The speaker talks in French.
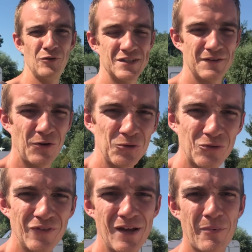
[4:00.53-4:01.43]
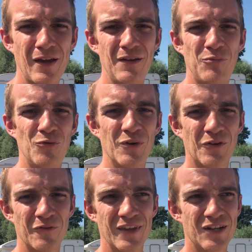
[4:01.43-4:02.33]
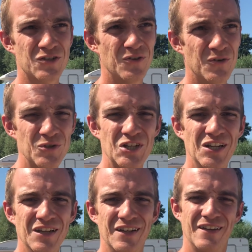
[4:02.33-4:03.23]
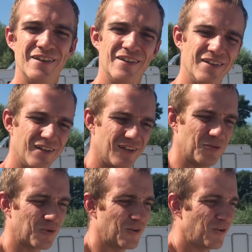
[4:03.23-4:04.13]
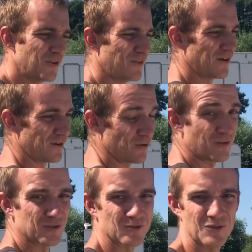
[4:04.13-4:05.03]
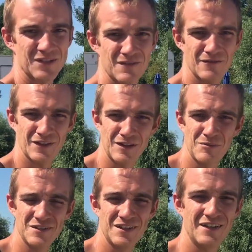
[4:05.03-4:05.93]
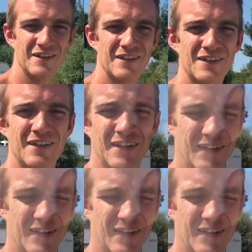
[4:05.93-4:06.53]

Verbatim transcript: on les avait retrouvés après, plus loin dans le voyage, au Chili. Donc là, on les va aller revoir ce soir, ça va faire très plaisir. et